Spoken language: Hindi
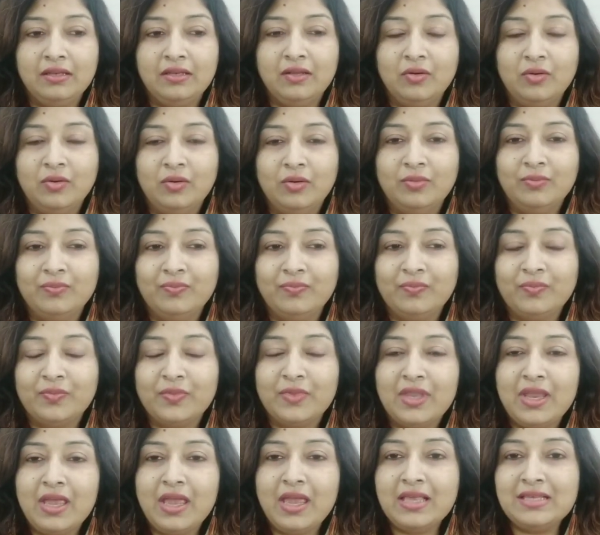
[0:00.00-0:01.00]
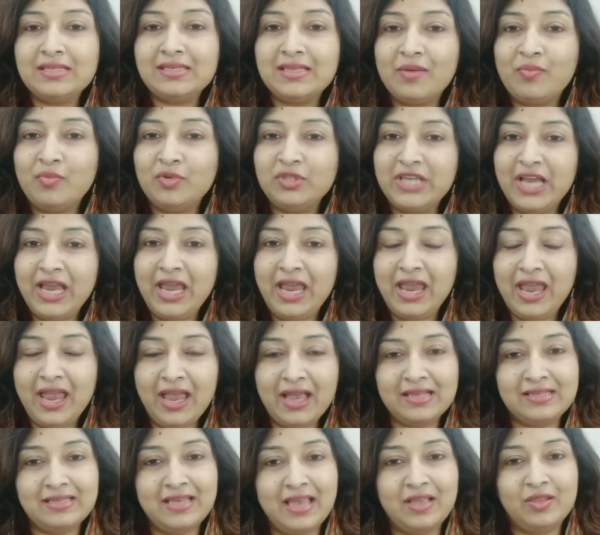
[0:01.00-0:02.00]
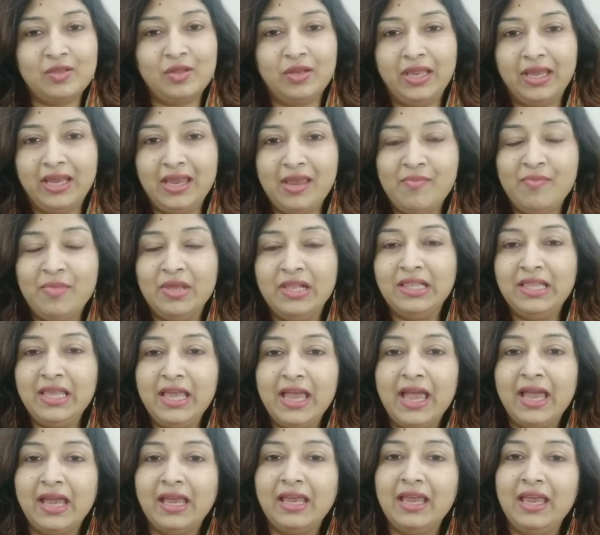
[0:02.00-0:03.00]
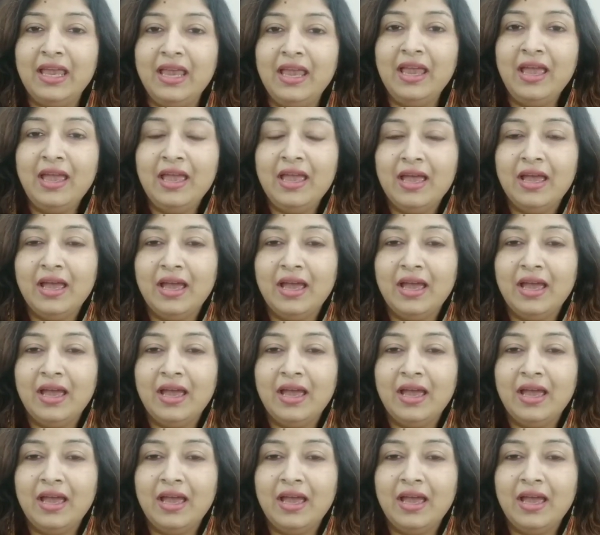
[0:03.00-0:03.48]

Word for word: तो इससे मुझे एक सीख तो देखिए मिलती है कि